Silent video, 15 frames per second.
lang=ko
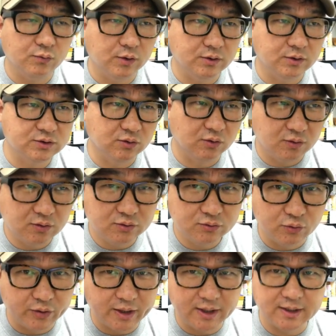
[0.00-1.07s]
외워지고
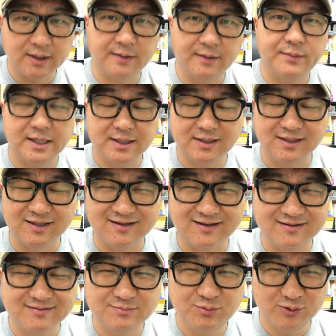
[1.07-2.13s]
뇌에 이렇게
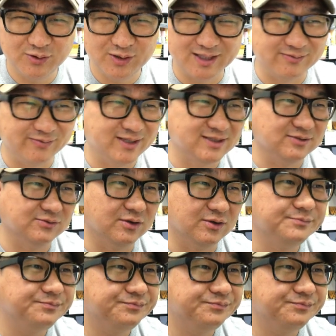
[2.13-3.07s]
박히니까 포기하지 마시고요.